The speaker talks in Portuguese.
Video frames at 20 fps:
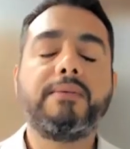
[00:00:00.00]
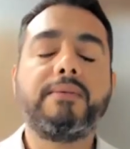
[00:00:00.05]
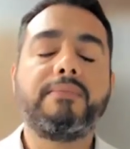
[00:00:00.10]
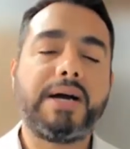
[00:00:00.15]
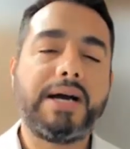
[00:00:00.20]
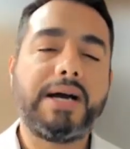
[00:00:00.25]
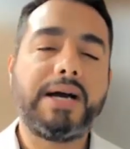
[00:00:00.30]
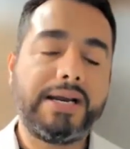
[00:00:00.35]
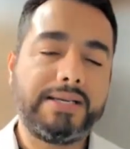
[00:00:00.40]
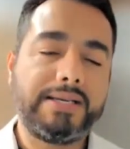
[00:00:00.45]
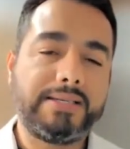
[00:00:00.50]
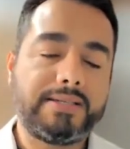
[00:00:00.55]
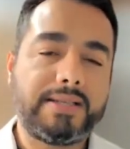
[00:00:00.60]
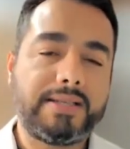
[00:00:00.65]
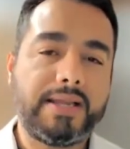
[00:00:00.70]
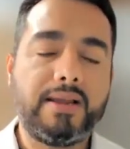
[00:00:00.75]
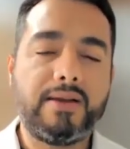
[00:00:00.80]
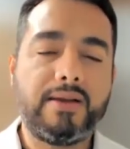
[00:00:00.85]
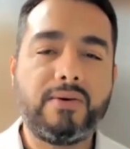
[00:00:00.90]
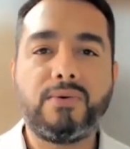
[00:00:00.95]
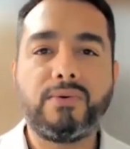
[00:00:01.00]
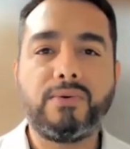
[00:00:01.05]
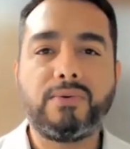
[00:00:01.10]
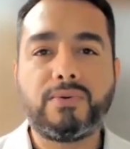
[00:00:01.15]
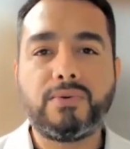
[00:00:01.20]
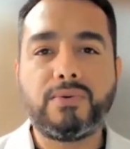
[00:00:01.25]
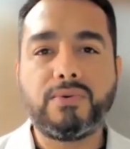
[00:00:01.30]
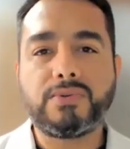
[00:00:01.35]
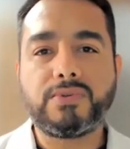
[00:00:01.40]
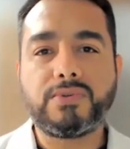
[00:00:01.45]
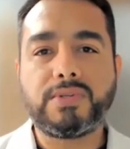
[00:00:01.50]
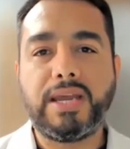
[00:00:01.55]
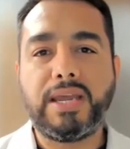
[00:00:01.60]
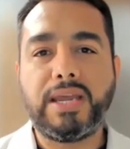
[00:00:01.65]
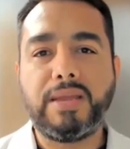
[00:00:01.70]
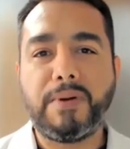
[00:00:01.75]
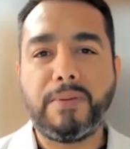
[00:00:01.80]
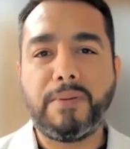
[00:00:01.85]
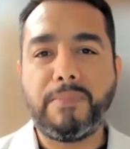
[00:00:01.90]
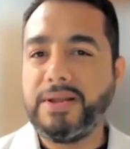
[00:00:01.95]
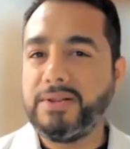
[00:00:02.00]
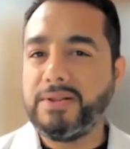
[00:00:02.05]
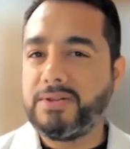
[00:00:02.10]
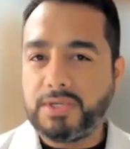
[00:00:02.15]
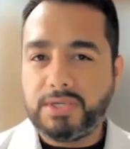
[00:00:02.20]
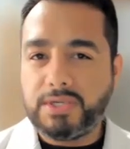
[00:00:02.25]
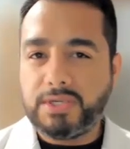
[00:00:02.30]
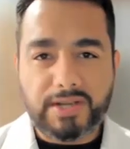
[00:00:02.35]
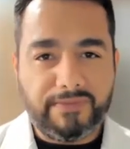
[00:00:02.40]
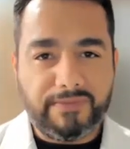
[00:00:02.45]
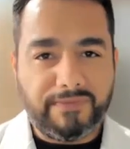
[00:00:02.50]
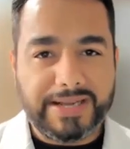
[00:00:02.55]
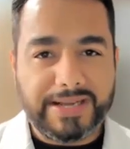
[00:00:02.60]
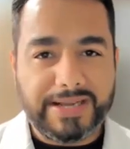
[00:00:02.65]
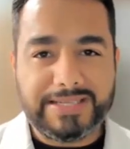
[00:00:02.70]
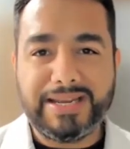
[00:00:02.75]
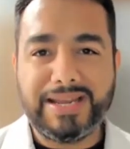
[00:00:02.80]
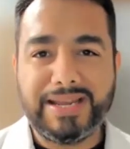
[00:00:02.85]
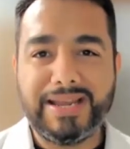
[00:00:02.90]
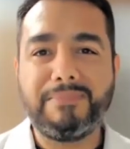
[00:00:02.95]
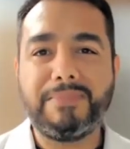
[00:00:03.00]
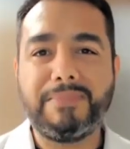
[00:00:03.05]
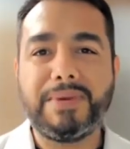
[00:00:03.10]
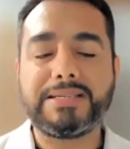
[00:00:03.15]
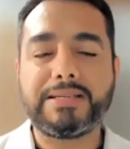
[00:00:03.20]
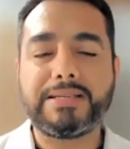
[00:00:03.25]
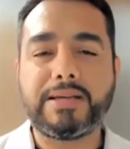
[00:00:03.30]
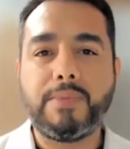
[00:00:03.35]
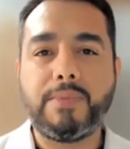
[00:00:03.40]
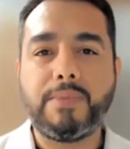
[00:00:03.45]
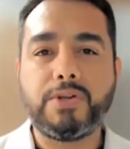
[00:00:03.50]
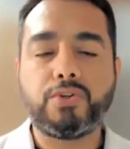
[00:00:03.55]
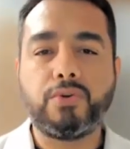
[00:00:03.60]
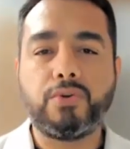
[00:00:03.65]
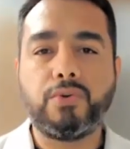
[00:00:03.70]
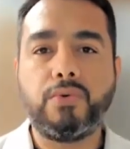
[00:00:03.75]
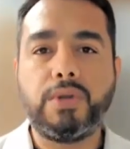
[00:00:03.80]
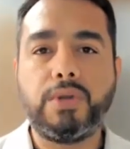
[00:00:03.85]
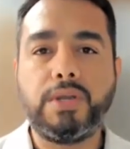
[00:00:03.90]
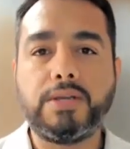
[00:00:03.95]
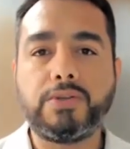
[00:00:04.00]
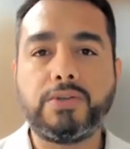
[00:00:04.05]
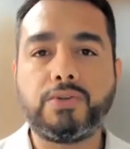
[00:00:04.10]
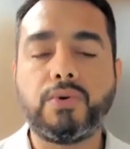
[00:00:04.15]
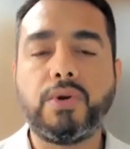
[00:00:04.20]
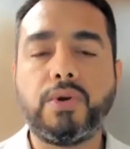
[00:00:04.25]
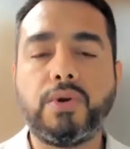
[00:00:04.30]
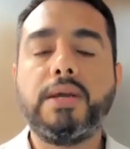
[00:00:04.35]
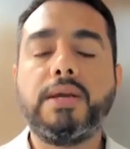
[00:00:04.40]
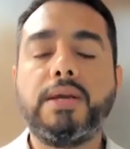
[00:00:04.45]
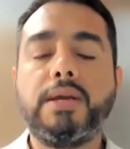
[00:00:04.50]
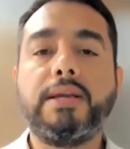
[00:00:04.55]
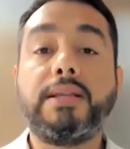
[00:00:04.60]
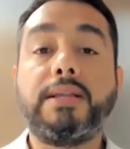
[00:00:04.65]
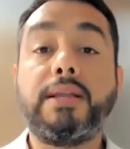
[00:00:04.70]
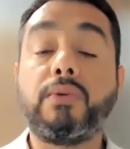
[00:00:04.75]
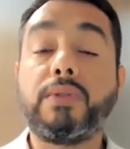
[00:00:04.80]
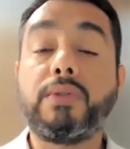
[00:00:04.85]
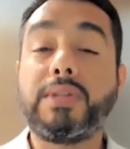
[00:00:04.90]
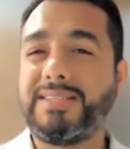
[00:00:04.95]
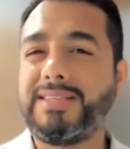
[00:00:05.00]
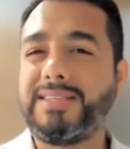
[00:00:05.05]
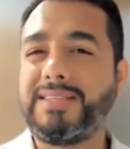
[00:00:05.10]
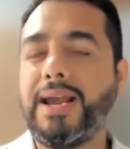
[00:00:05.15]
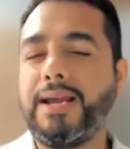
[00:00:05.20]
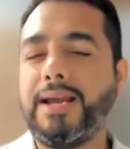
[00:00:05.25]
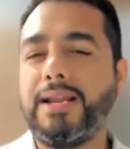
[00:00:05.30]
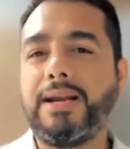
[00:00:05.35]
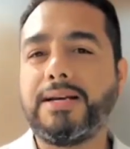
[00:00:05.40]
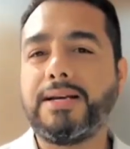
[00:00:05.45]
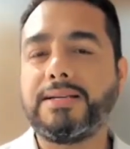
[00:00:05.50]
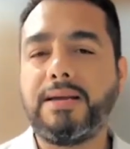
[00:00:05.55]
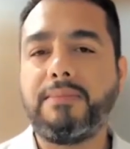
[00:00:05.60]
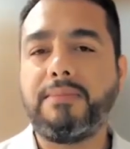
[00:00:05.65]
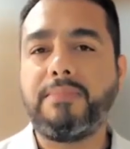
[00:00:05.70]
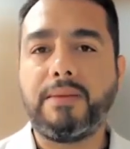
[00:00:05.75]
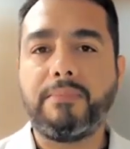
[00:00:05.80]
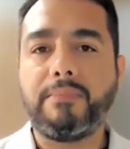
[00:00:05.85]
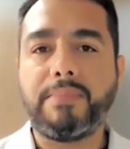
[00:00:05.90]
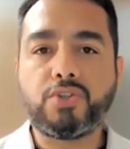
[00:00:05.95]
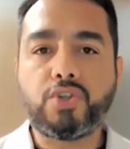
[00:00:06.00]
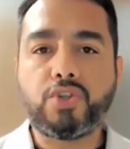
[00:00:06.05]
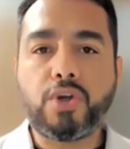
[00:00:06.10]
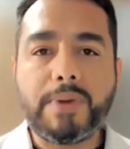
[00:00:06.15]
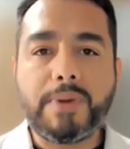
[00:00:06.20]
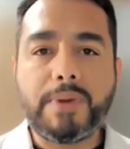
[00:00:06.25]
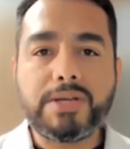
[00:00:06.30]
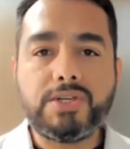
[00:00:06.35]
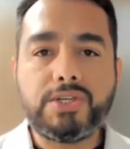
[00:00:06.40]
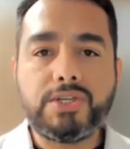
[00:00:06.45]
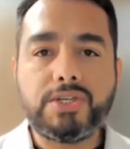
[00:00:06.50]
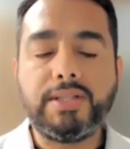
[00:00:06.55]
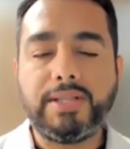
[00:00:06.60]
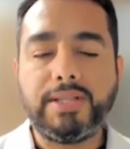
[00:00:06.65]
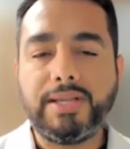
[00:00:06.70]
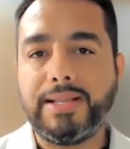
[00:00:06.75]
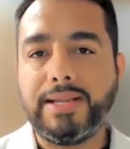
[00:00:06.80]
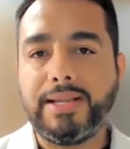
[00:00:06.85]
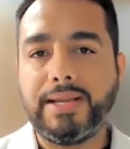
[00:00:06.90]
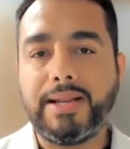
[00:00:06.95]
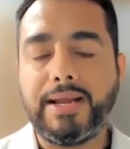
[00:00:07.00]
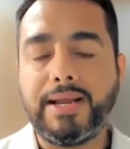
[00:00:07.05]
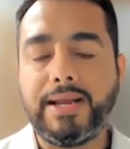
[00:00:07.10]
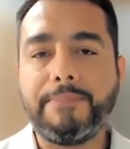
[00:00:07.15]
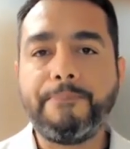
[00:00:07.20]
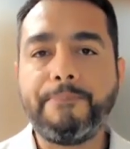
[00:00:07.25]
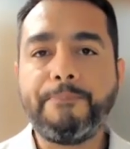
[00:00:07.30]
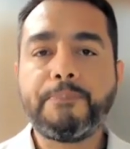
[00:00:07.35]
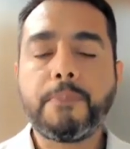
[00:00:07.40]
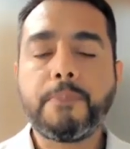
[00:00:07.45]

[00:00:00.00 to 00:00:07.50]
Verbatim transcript: Mas tem outros equipamentos que já fazem aí basicamente tudo isso e tem outras técnicas também. Mas só para a gente entender, né?